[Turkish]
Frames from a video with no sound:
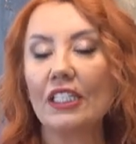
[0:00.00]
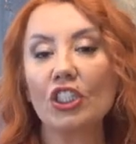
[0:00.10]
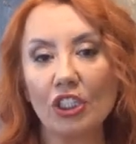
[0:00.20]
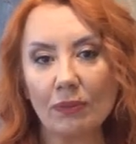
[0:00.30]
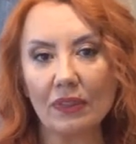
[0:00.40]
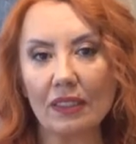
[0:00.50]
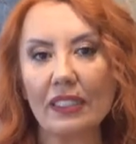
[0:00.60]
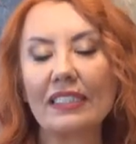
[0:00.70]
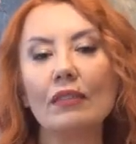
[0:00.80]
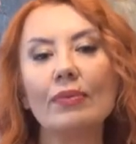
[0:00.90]
Şimdi
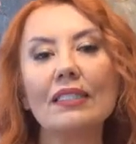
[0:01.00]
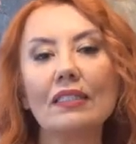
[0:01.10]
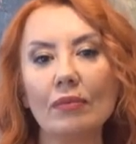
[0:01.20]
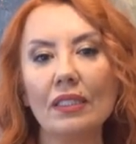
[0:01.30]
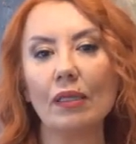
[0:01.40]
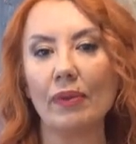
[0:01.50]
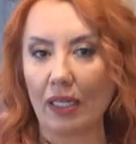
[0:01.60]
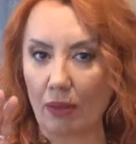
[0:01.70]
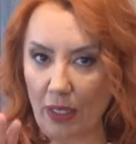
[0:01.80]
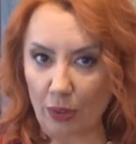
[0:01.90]
2020 ile
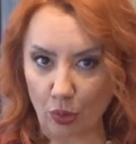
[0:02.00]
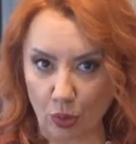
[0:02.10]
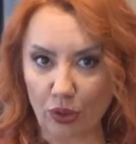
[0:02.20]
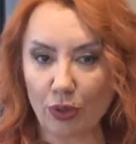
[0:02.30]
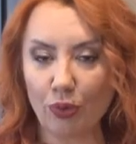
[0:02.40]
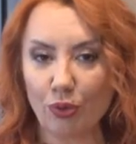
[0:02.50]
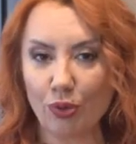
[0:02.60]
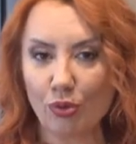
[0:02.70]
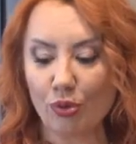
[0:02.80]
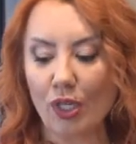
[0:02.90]
beraber dörde
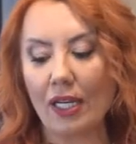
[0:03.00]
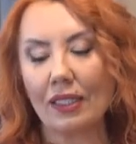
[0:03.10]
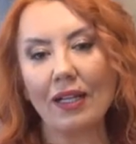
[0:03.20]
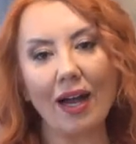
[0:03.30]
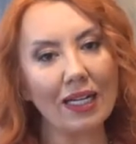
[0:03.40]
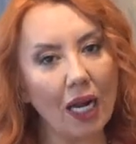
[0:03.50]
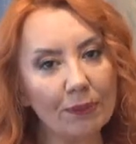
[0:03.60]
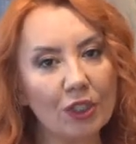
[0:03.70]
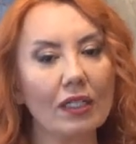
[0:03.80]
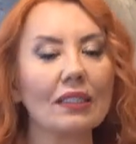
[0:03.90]
dönüyoruz. Daha
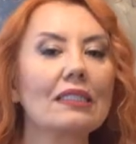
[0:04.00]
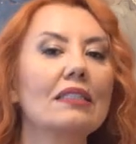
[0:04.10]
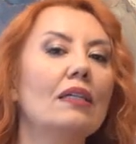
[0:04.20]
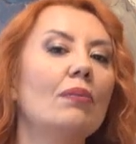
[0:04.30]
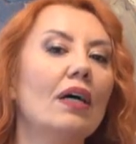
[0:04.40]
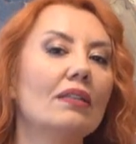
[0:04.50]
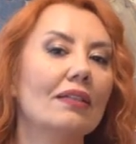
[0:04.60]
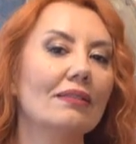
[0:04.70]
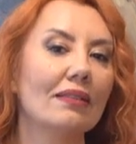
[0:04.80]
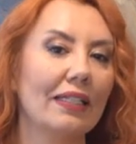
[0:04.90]
kalp çakrasıyla
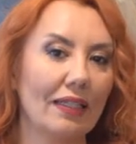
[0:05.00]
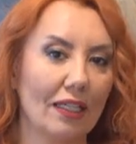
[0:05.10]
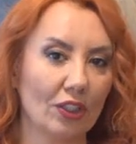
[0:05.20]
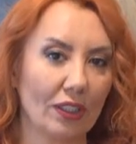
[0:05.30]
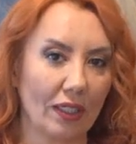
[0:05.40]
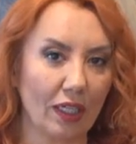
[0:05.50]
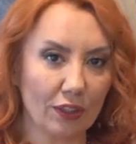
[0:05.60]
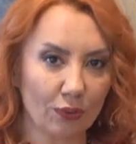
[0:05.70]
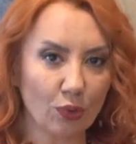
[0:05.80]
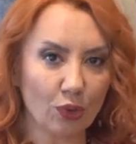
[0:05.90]
bağlantılı enerjiler
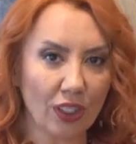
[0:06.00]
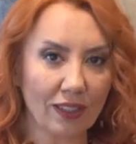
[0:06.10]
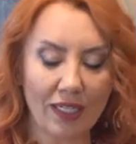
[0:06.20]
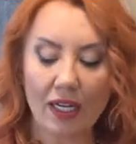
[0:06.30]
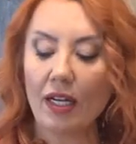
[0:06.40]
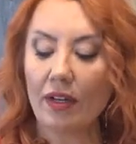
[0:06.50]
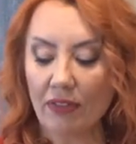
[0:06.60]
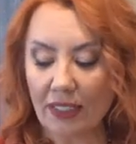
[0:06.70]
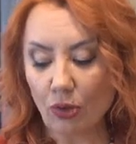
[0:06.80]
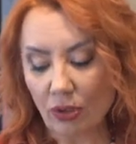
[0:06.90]
aktif olacak
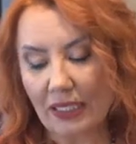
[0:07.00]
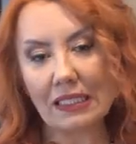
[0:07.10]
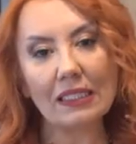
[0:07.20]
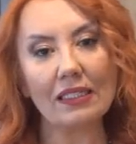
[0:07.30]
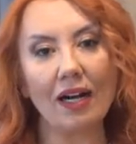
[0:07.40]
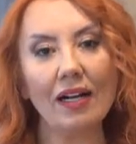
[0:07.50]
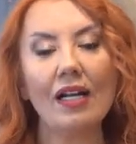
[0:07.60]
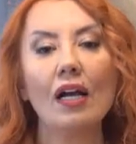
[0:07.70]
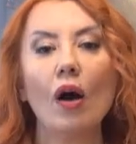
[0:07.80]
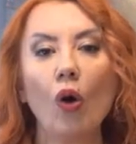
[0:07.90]
ve dolayısıyla
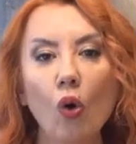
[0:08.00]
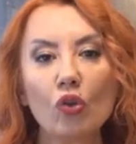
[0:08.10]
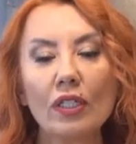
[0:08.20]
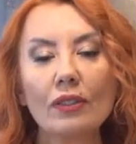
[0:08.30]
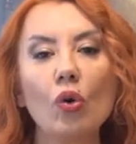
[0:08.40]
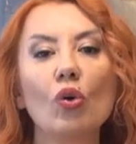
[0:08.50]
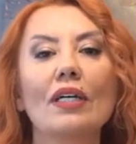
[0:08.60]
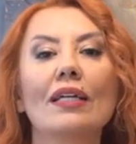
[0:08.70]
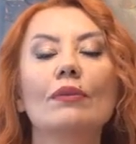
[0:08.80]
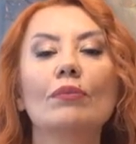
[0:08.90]
ortada
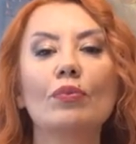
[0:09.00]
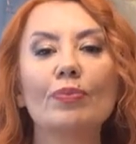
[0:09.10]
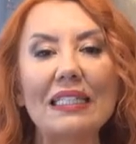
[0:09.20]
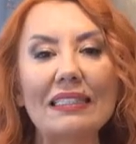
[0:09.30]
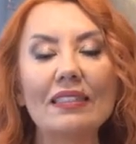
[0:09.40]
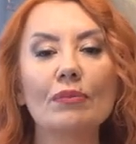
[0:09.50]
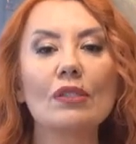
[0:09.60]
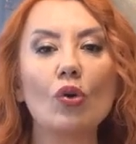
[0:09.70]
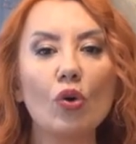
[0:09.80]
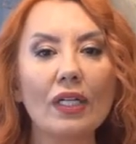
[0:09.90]
olan
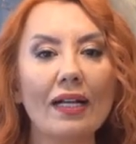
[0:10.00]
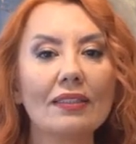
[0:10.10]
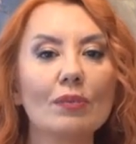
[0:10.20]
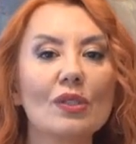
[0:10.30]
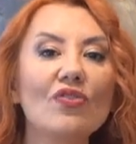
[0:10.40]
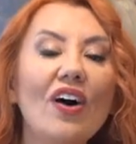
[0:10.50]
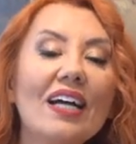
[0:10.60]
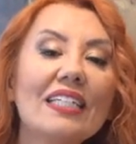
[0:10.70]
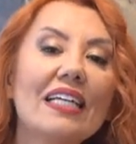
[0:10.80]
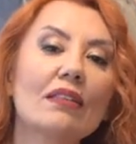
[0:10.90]
bildiğimiz, öğrendiğimiz,
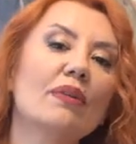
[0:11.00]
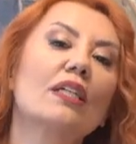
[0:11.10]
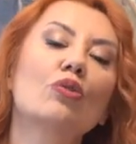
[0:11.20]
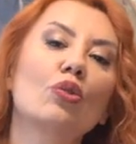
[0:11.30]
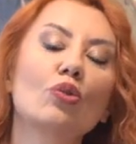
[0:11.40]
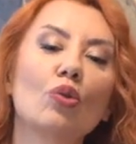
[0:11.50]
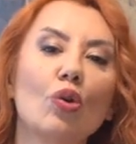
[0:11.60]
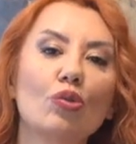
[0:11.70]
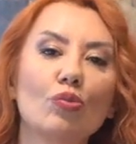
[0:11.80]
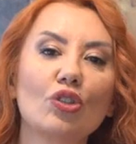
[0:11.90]
fark etmek zorunda
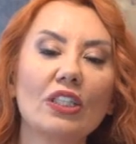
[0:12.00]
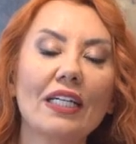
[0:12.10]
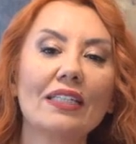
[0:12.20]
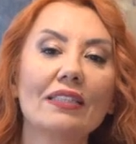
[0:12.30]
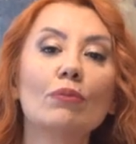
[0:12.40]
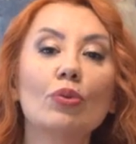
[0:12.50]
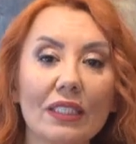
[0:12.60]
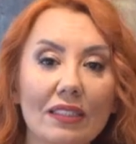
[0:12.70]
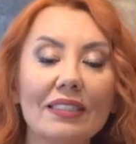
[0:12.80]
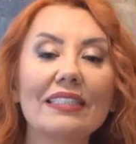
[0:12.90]
olduğumuz şeyleri bu
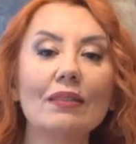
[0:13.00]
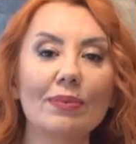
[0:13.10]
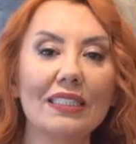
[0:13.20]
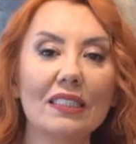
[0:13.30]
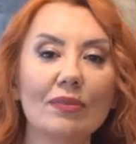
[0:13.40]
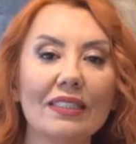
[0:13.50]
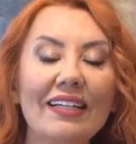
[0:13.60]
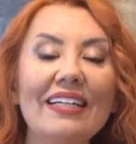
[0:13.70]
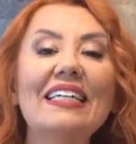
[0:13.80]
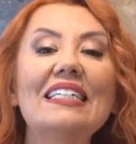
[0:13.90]
yıl
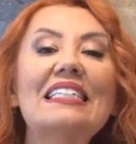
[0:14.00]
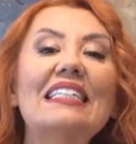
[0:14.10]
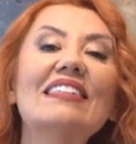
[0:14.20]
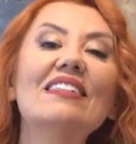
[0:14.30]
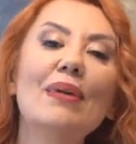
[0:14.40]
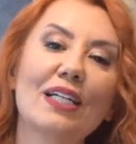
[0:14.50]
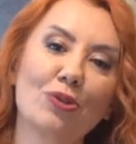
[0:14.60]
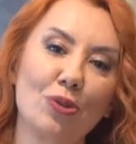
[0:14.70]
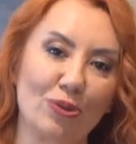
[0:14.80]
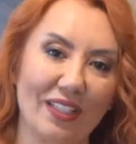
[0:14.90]
2020'de sindirmek
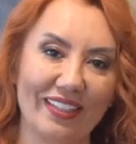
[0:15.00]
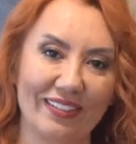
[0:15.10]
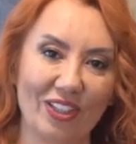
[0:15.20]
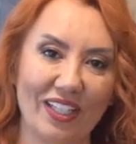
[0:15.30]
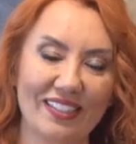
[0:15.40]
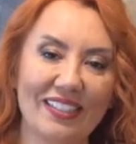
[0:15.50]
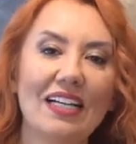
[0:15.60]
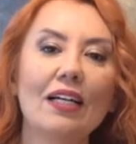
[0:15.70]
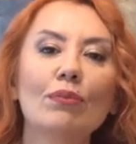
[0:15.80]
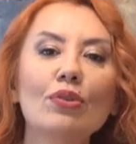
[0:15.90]
zorunda kalacağız.
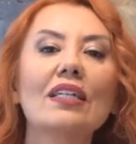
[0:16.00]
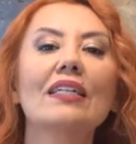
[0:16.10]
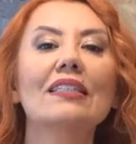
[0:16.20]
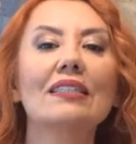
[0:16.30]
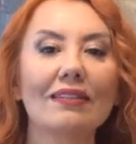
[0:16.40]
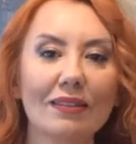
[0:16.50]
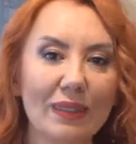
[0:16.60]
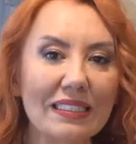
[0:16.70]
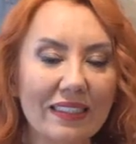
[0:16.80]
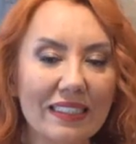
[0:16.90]
Bu sene
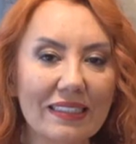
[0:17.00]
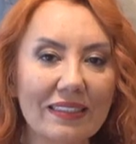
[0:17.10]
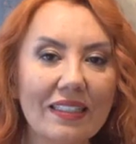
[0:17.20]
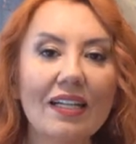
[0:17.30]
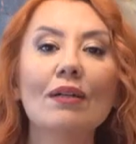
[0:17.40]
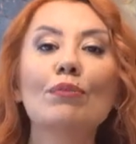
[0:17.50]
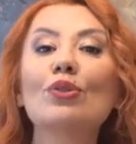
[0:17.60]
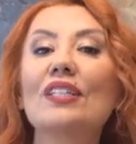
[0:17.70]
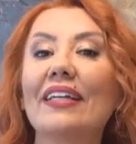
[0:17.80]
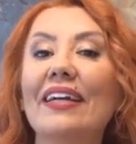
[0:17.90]
sindirme senesi,
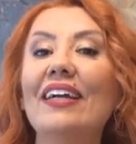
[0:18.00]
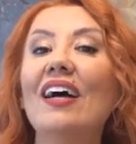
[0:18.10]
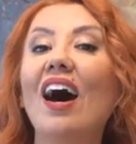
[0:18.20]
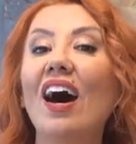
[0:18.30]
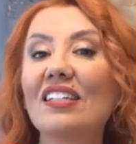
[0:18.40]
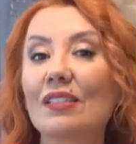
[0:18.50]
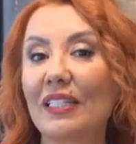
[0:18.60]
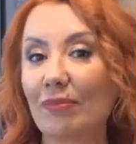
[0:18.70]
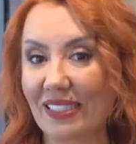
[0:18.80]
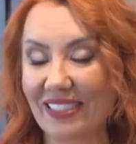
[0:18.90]
bu sene
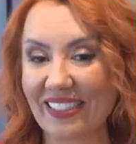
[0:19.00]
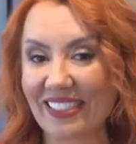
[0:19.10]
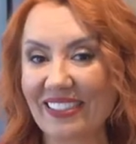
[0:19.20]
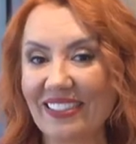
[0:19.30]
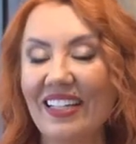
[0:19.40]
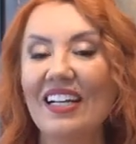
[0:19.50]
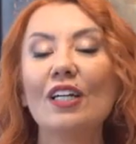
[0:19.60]
hazmetme senesi.